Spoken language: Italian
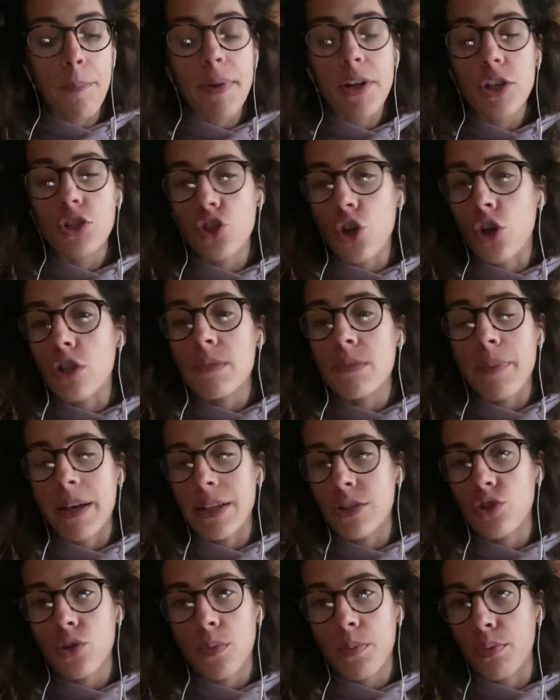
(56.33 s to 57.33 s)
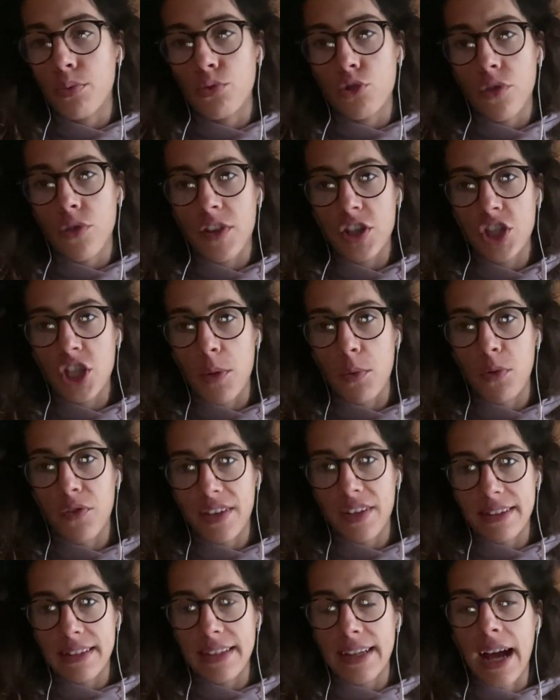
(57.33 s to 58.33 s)
perciò spesso appunto facciamo
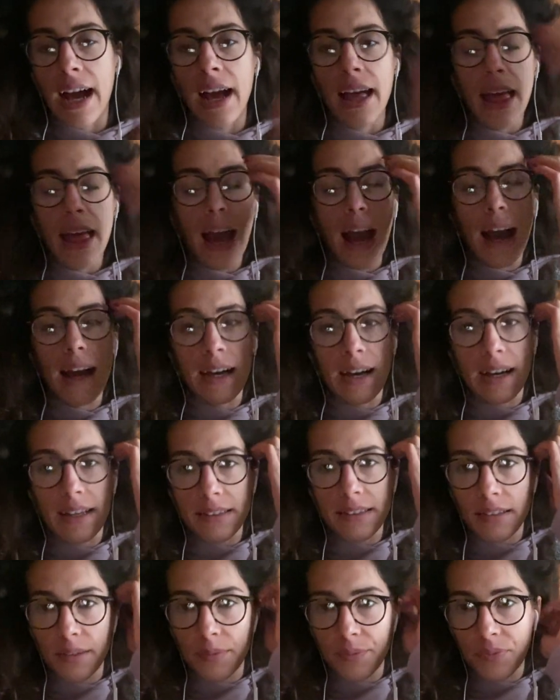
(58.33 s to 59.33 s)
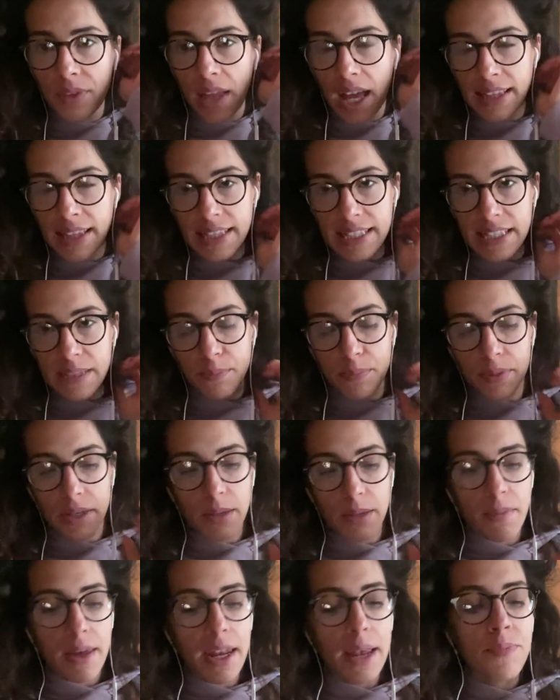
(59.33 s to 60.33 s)
fatica ad, ad
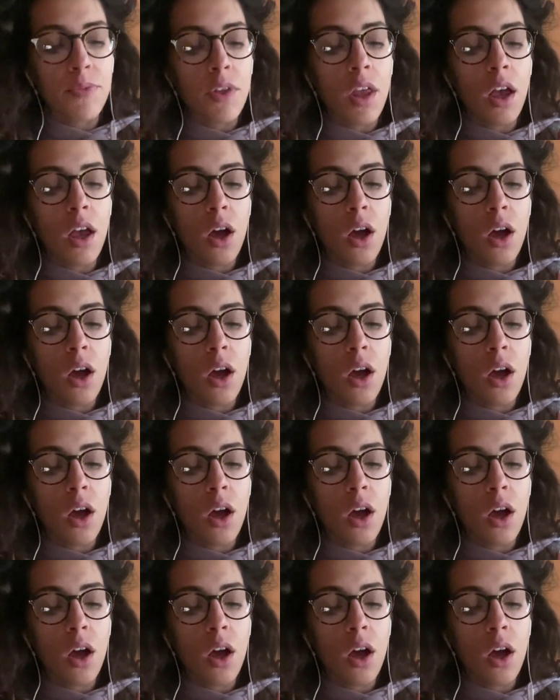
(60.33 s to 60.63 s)
esprimere.